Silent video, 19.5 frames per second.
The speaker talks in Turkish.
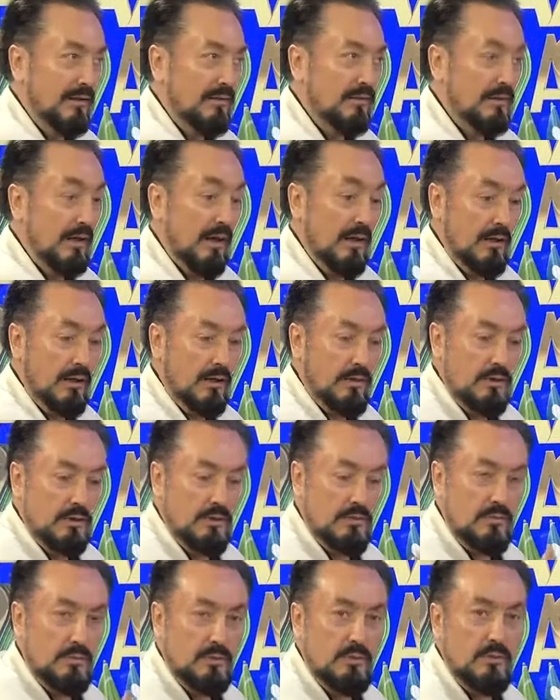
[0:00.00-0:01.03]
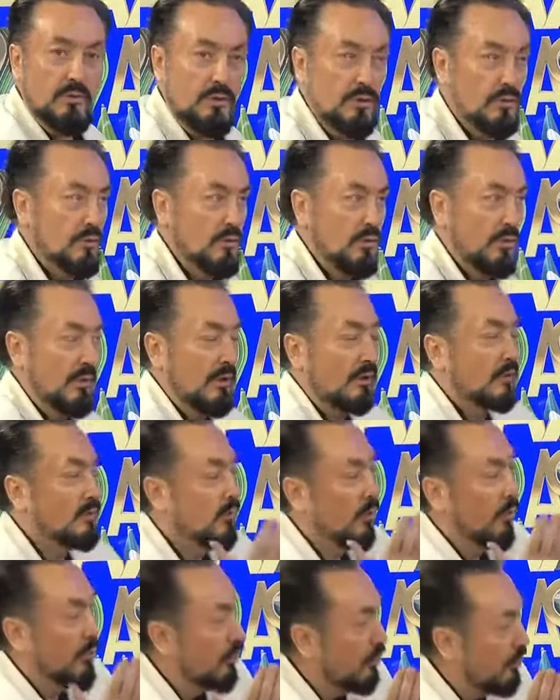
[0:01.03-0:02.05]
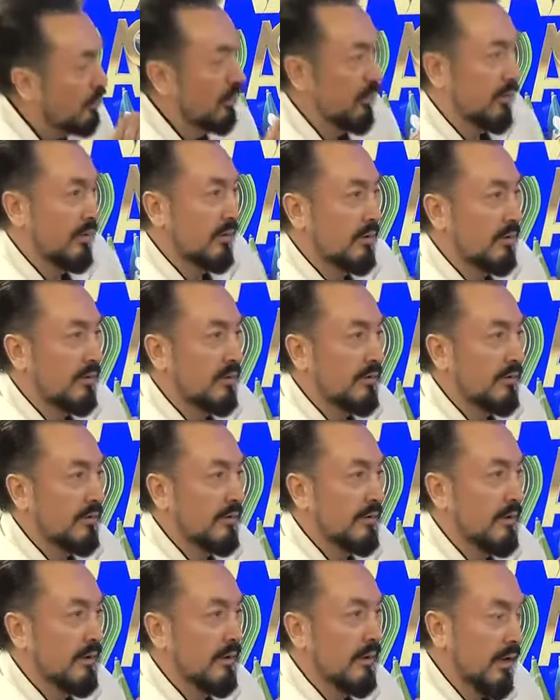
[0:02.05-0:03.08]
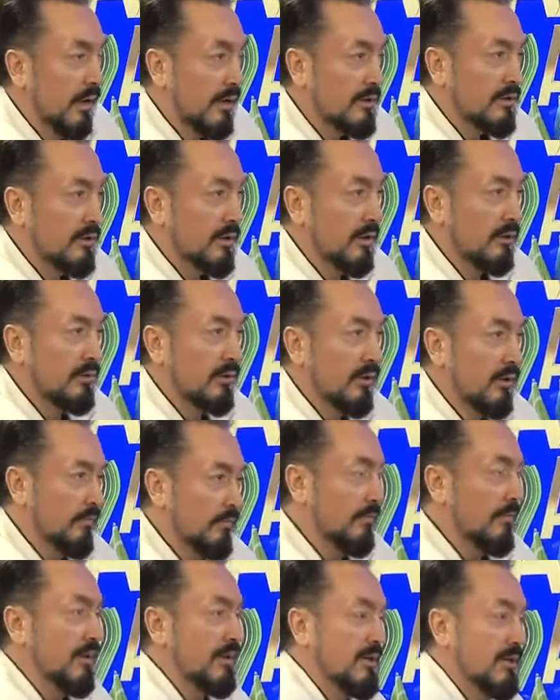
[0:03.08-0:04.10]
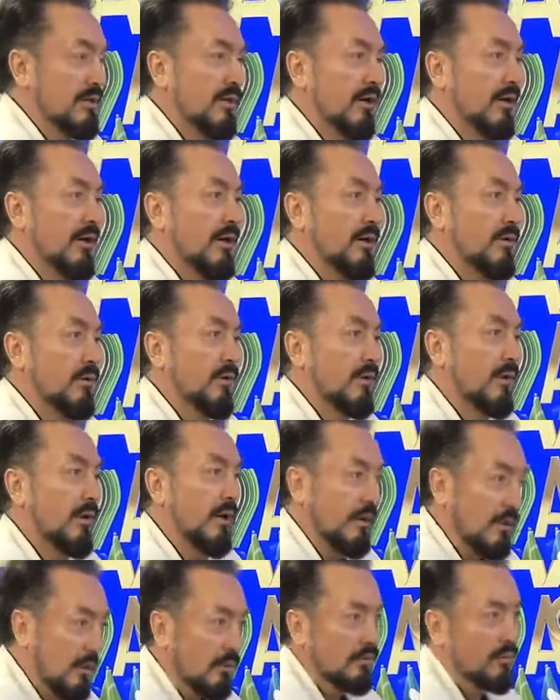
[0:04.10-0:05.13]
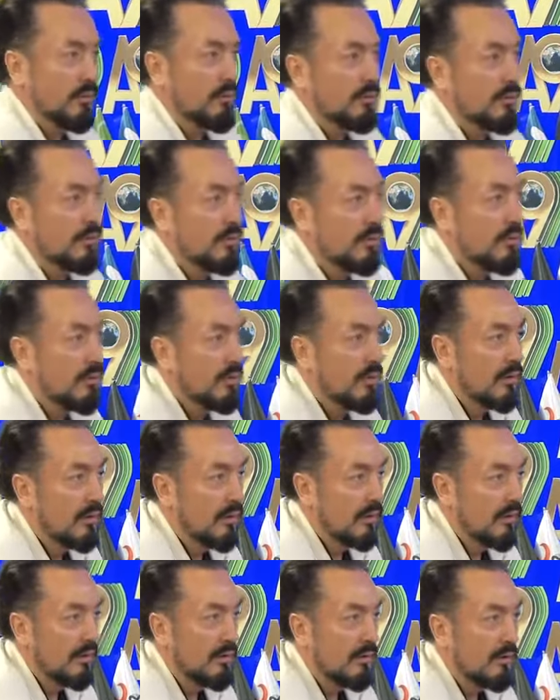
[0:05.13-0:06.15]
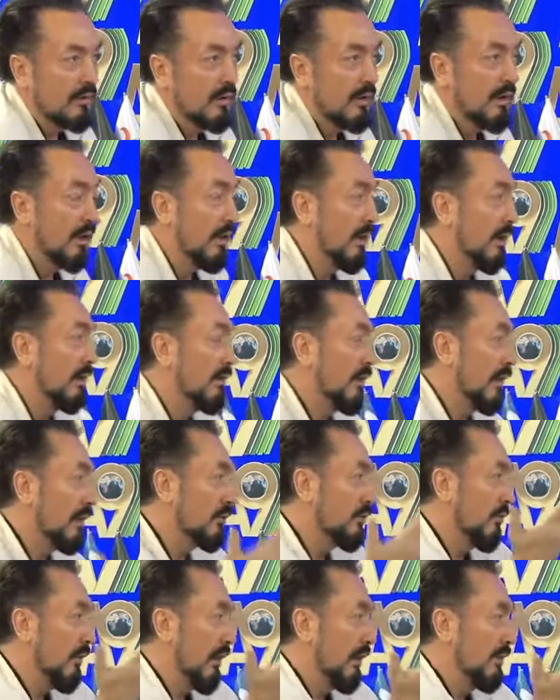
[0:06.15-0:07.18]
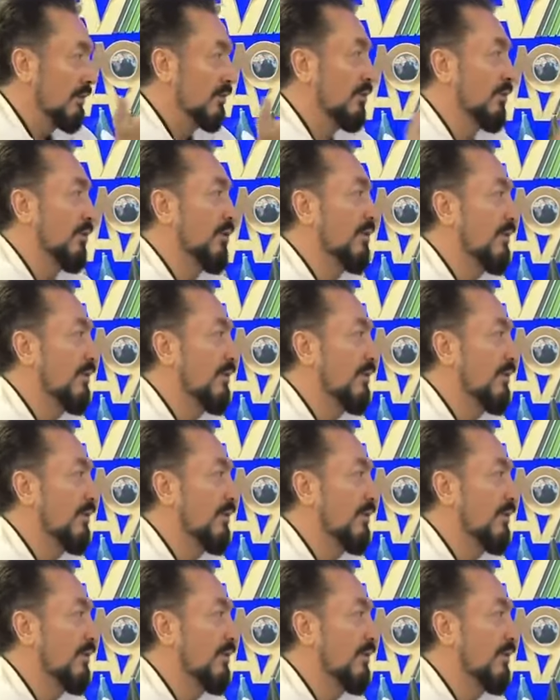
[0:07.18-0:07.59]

Ya kardeşim yiyor, içiyor, yatıyor, uyuyor. Tabii. Aç kalıyor ya midesi ağrıyor. Allah olur mu? Allah'a dua ediyor.